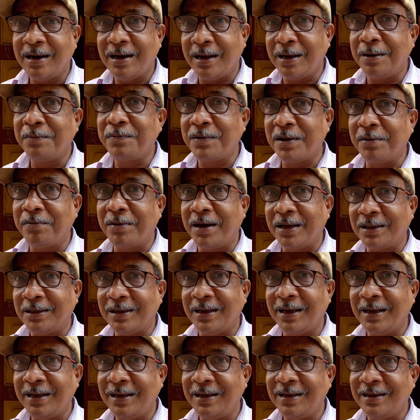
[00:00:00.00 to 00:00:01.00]
गर्व के
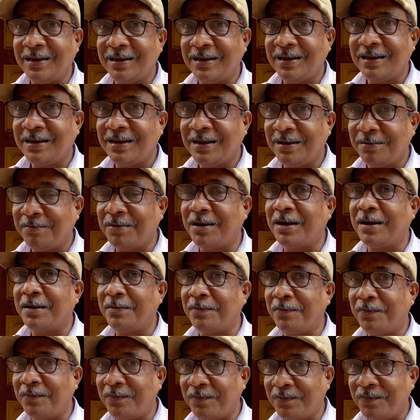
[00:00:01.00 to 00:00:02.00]
बात है
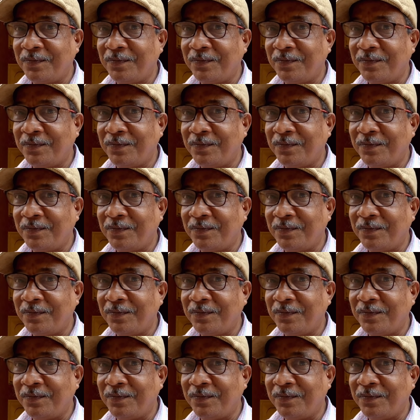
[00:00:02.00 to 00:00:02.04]
हमारा